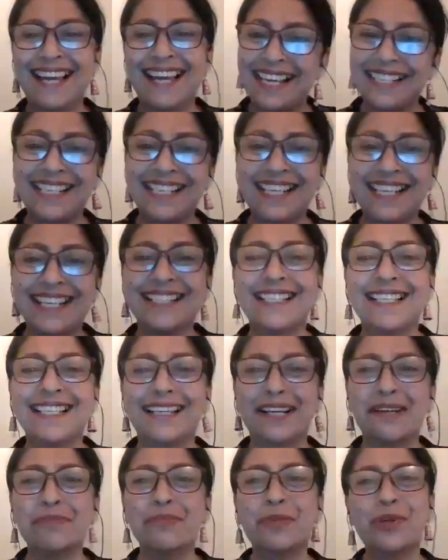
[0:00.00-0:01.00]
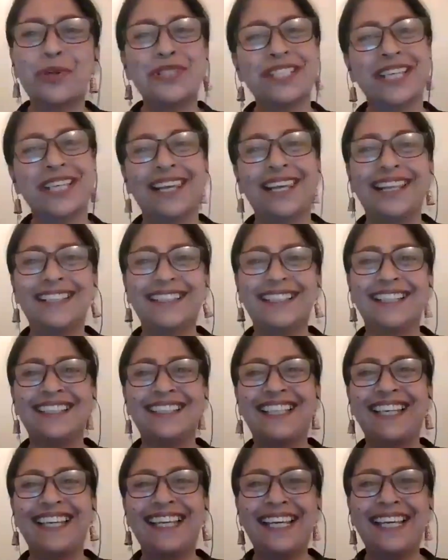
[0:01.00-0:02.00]
ऐसे इसी क्रम को चलने
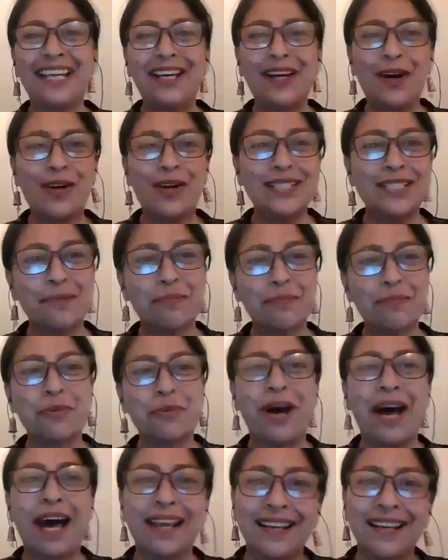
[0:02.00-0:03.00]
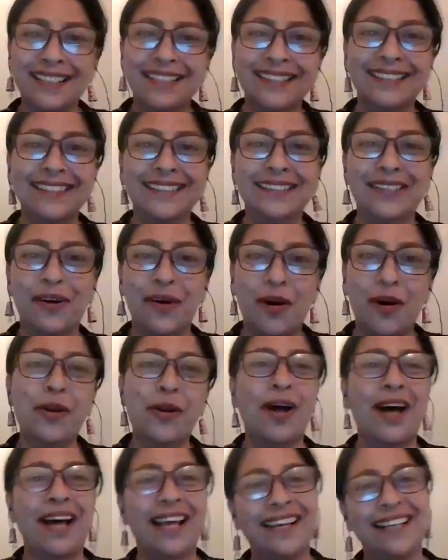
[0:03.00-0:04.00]
देते और सबको आनंद और
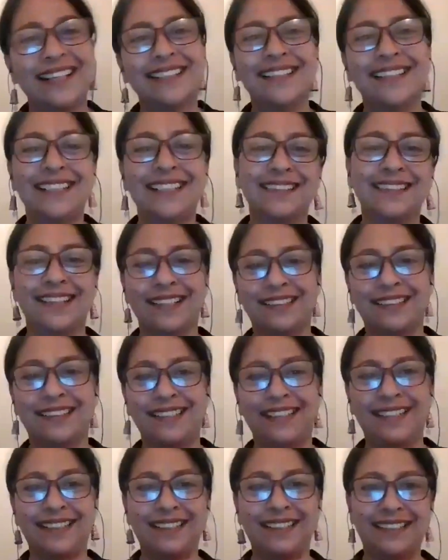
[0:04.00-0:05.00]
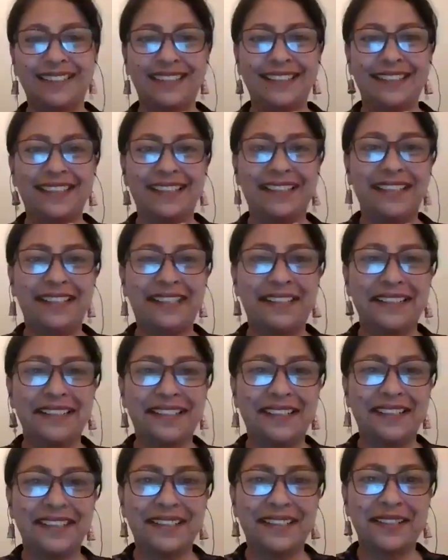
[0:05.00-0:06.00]
आनंदित करते
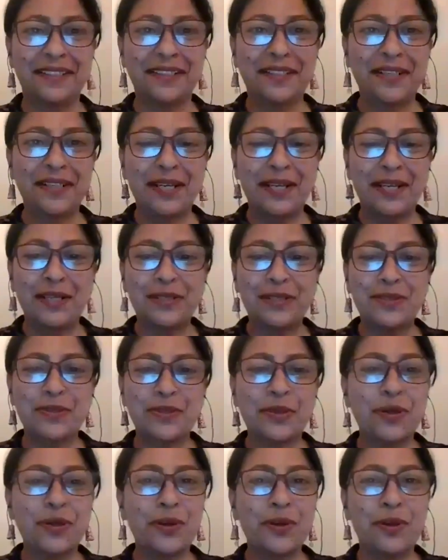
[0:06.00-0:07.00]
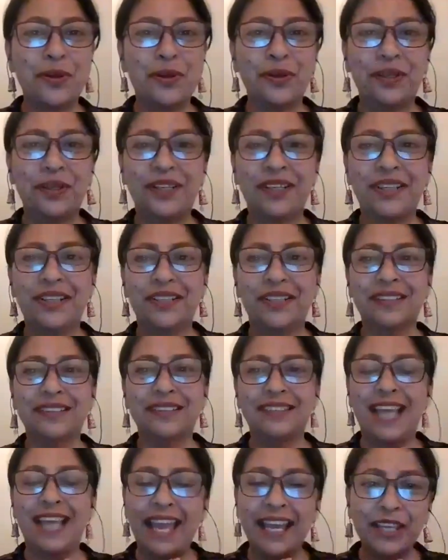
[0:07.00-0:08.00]
सो
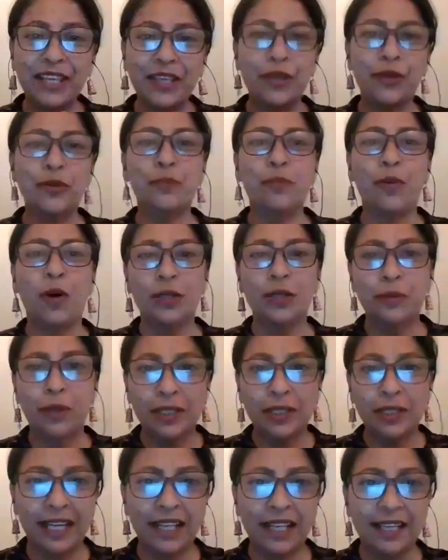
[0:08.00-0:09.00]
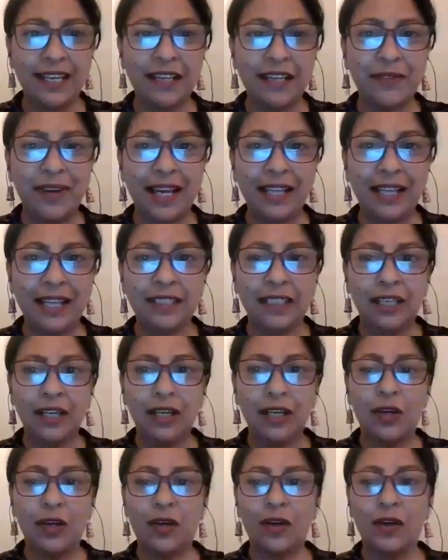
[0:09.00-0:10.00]
थैंक यू बहुत बहुत धन्यवाद
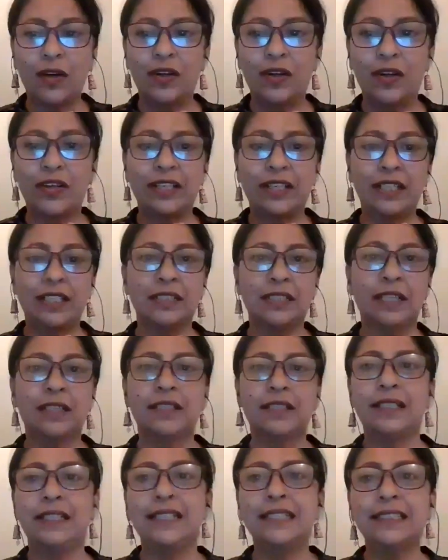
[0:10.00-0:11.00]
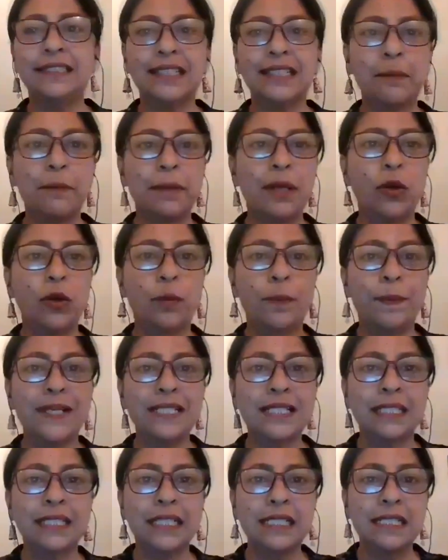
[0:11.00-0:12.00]
और uh, इस समय
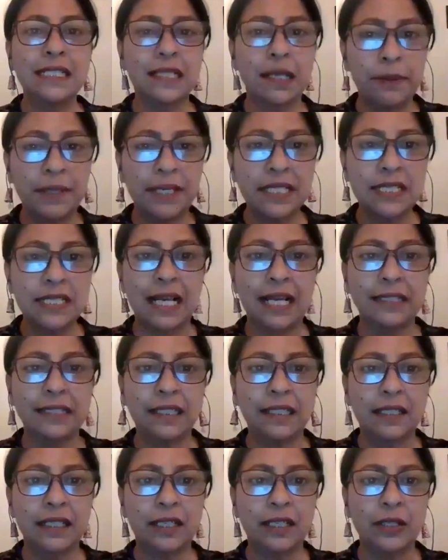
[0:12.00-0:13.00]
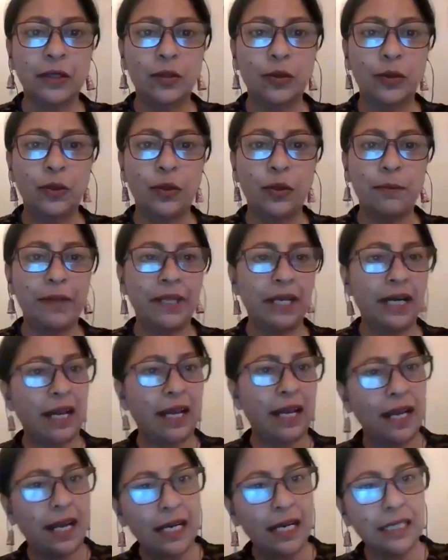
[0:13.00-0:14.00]
उपस्थित सभी साधक गण को मेरा
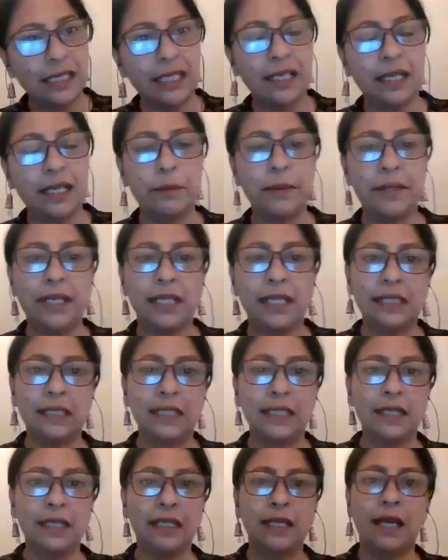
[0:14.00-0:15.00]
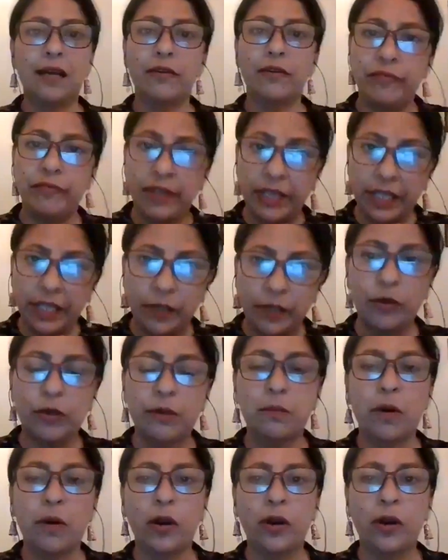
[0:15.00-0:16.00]
हार्दिक अभिनंदन अ वेरी
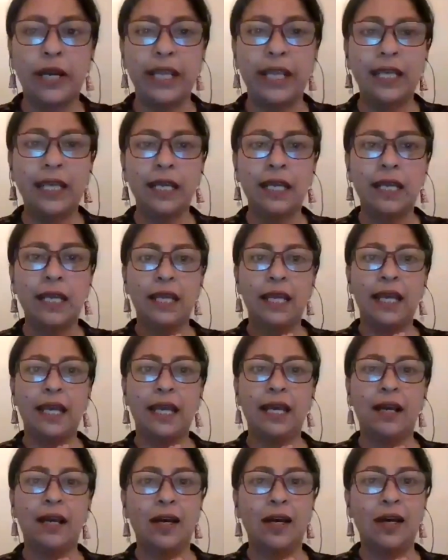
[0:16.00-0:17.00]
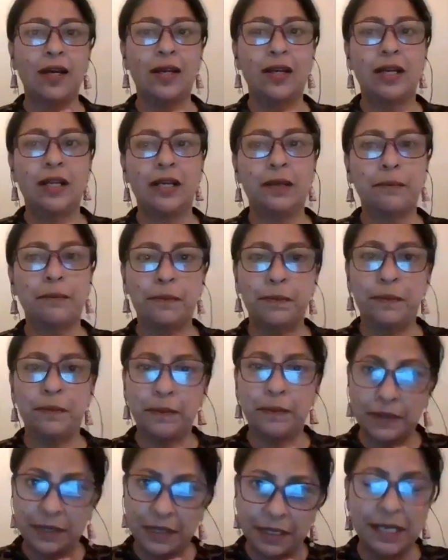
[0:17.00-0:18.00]
गुड मॉर्निंग और uh,
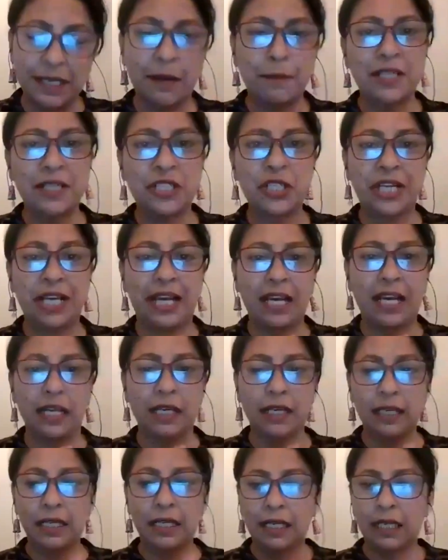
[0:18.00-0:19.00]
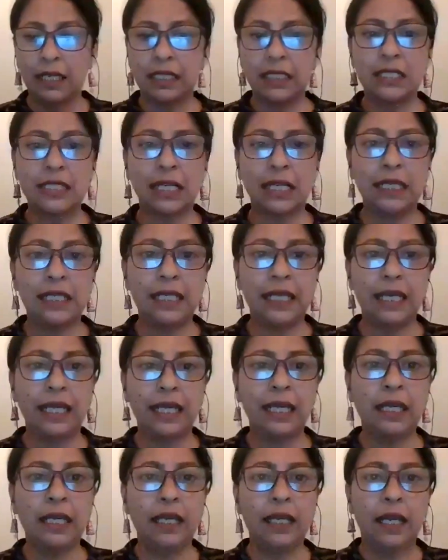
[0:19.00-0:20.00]
नमस्कार
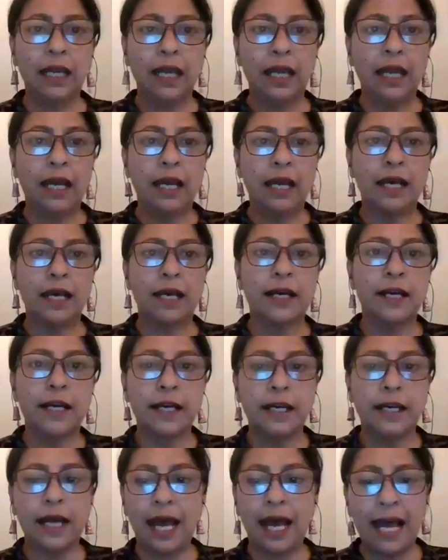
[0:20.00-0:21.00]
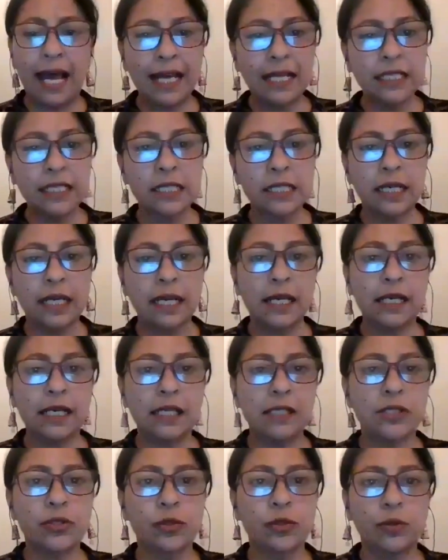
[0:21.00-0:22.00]
चलिए uh, आज
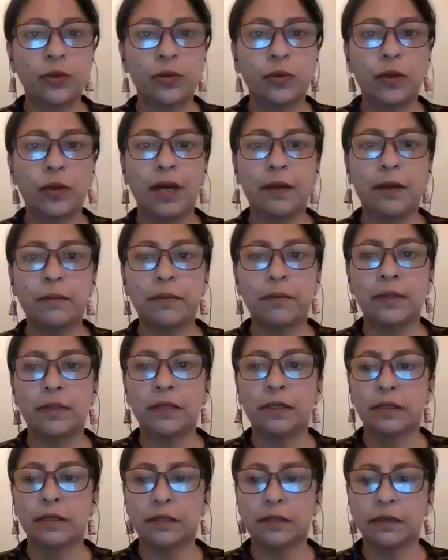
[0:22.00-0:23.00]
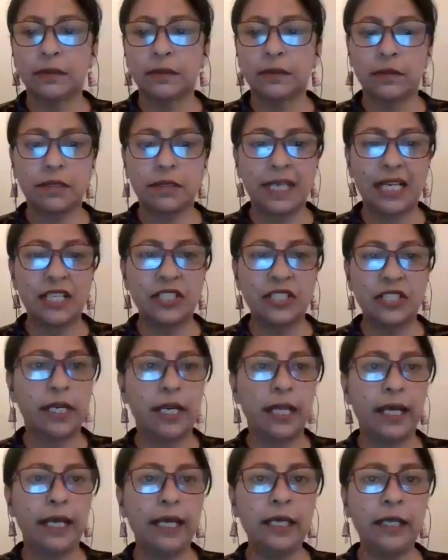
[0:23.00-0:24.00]
का जो हम सेशन
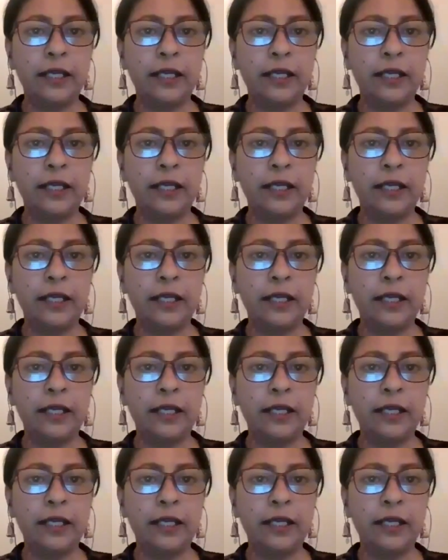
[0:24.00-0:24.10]
है